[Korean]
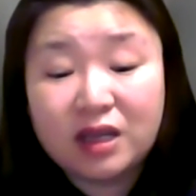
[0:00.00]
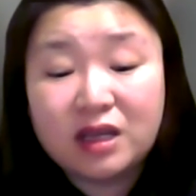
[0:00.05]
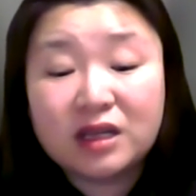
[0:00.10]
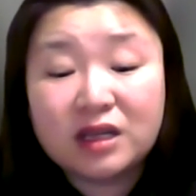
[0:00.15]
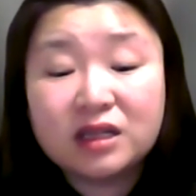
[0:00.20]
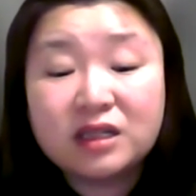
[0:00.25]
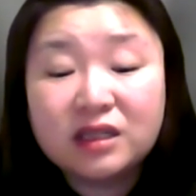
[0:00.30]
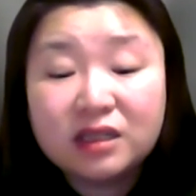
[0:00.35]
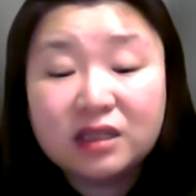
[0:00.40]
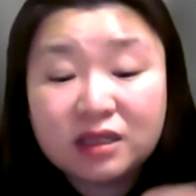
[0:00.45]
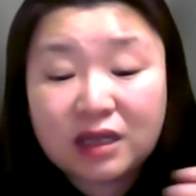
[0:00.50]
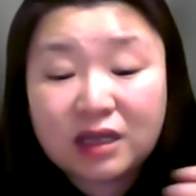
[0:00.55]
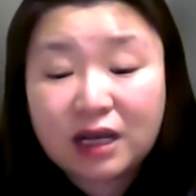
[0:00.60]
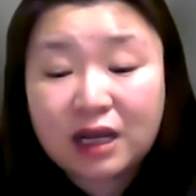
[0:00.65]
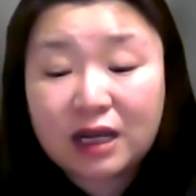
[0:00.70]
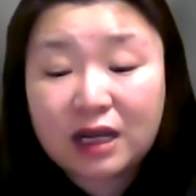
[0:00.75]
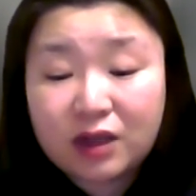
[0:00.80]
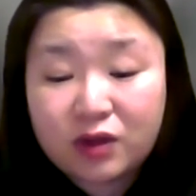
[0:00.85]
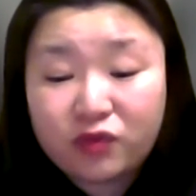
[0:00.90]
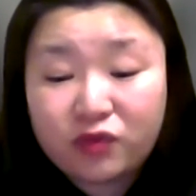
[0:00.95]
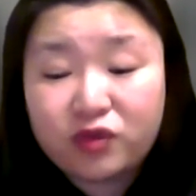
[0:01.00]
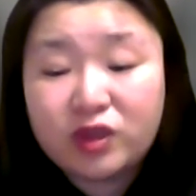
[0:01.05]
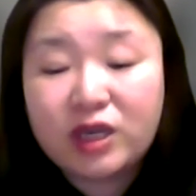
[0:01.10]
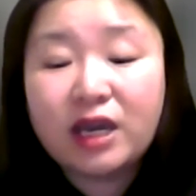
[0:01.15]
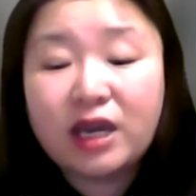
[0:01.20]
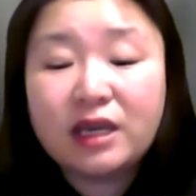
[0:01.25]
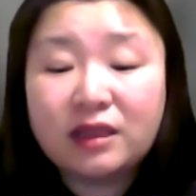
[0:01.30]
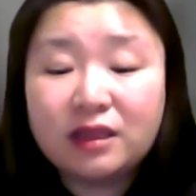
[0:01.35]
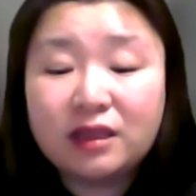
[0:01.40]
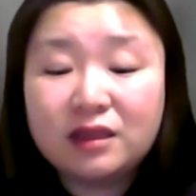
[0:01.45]
그
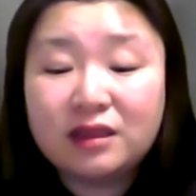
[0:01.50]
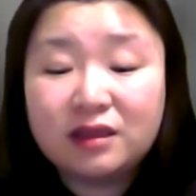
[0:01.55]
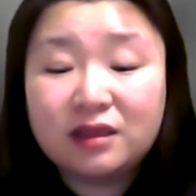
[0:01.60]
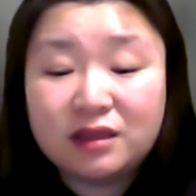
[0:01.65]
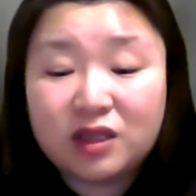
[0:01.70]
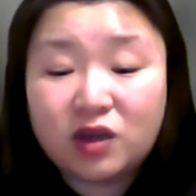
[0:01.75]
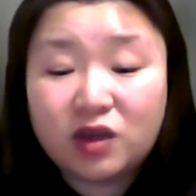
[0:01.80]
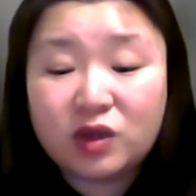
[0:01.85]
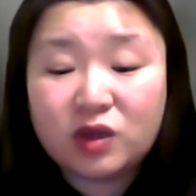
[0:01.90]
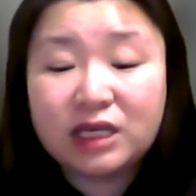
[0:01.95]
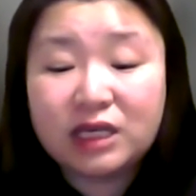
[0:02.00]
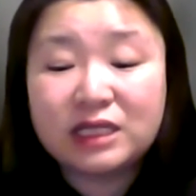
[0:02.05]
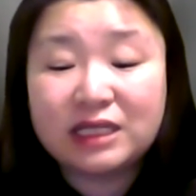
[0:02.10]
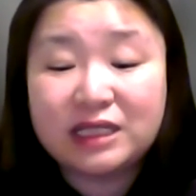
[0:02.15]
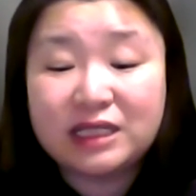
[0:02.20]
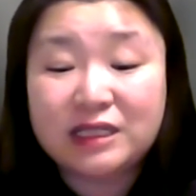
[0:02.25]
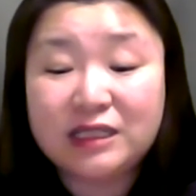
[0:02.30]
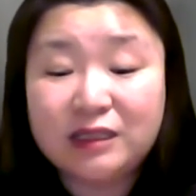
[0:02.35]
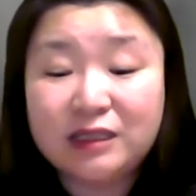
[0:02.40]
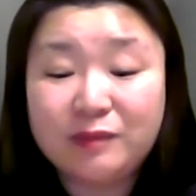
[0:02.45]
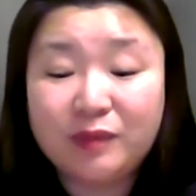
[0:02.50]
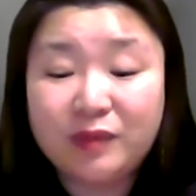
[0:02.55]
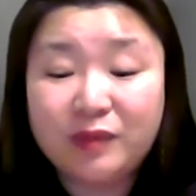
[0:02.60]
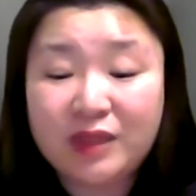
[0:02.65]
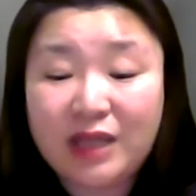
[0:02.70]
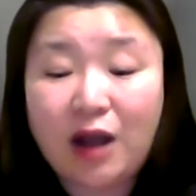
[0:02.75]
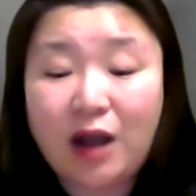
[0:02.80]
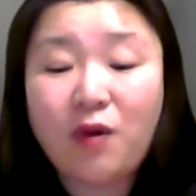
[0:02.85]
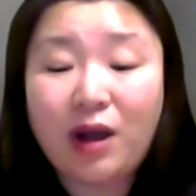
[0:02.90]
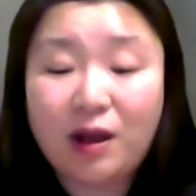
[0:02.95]
위에 있는 능력이 지금
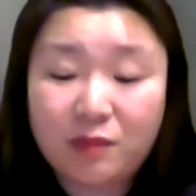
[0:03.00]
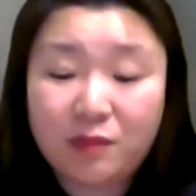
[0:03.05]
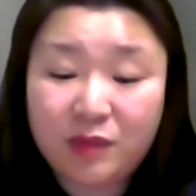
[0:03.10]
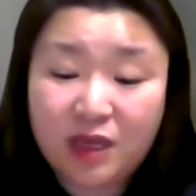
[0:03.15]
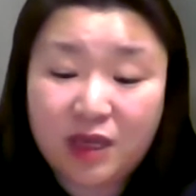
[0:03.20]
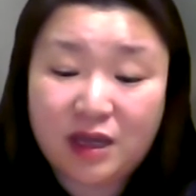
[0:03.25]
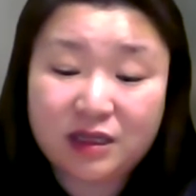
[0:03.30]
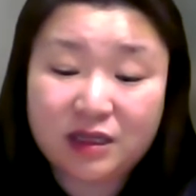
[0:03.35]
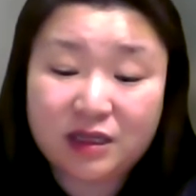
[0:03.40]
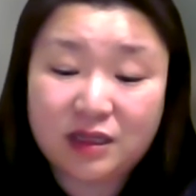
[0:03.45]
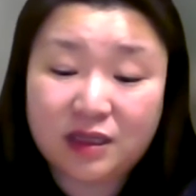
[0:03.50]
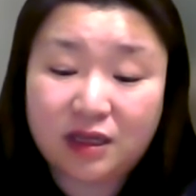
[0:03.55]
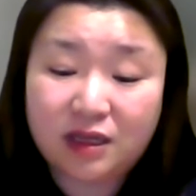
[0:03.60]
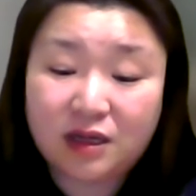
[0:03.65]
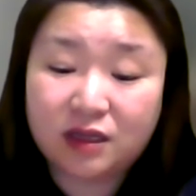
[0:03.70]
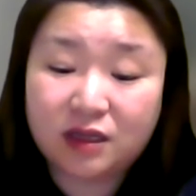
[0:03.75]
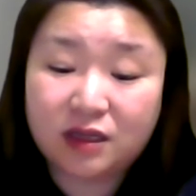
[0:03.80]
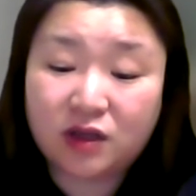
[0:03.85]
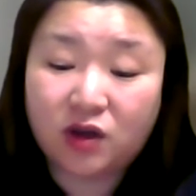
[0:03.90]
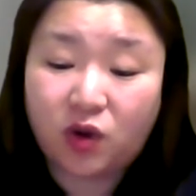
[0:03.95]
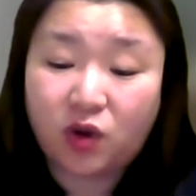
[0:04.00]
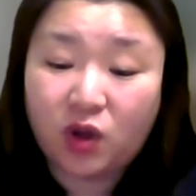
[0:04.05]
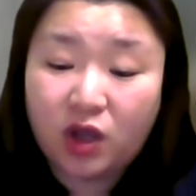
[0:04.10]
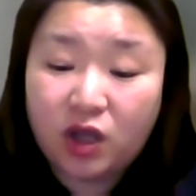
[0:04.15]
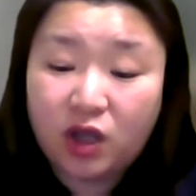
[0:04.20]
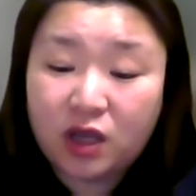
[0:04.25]
나와 함께 하신다라는 것.